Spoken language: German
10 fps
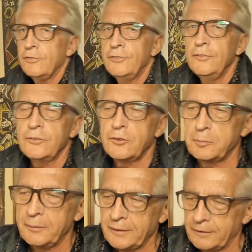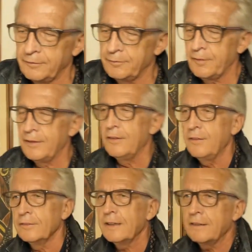Fußspuren.
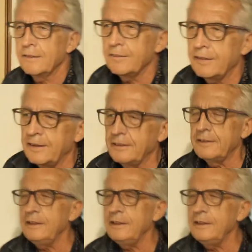Und das hat seinen